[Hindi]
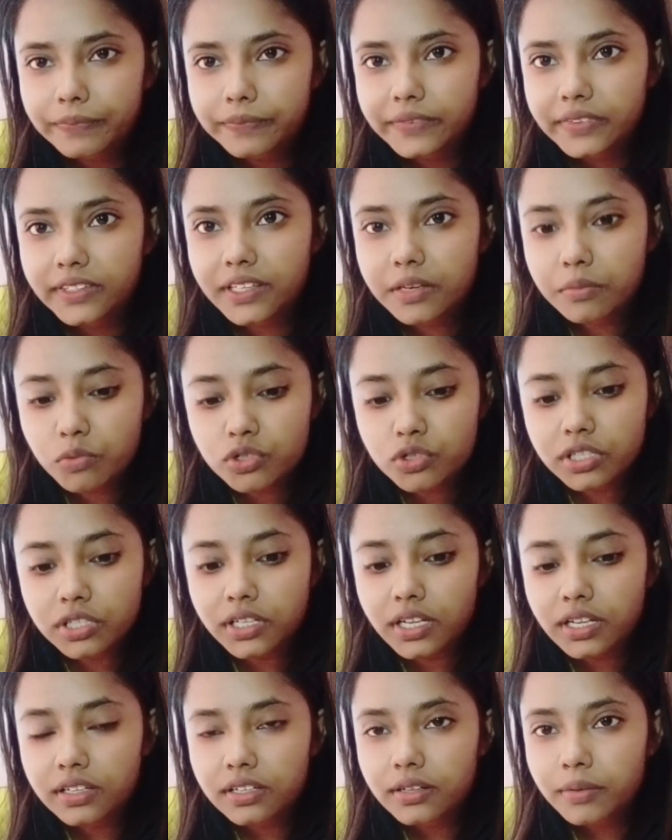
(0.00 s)
ये मुझे
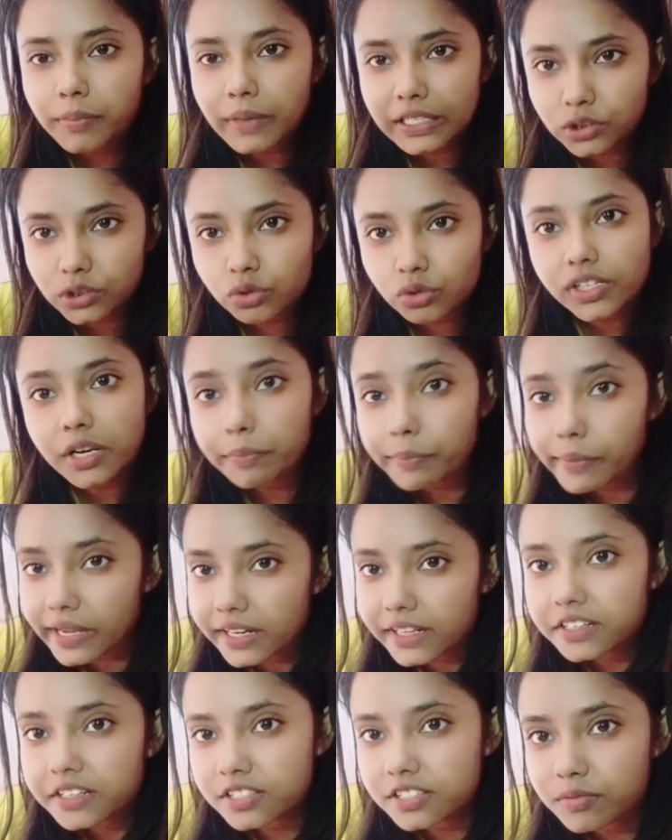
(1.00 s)
ना 500 साल पहले
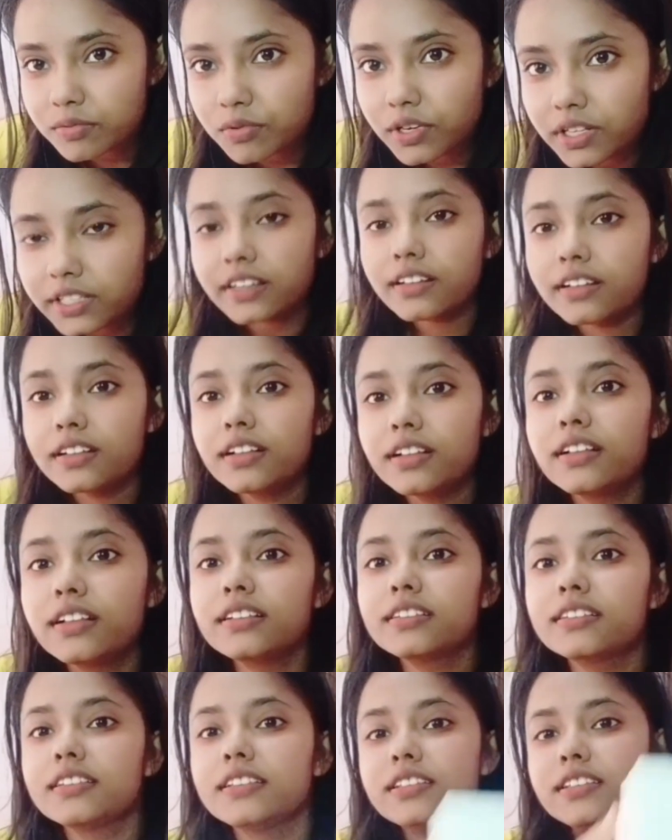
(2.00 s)
रिसीव हुआ था
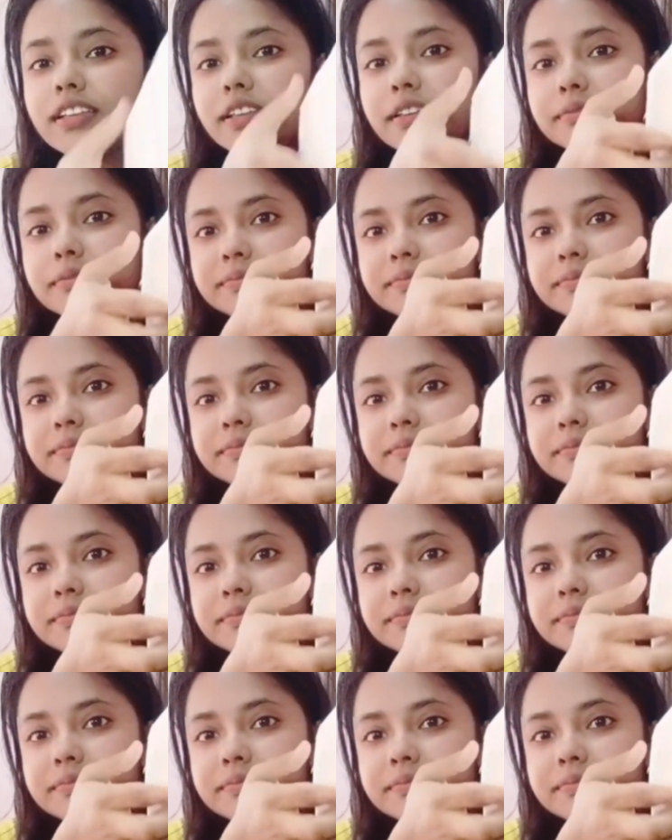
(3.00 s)
ये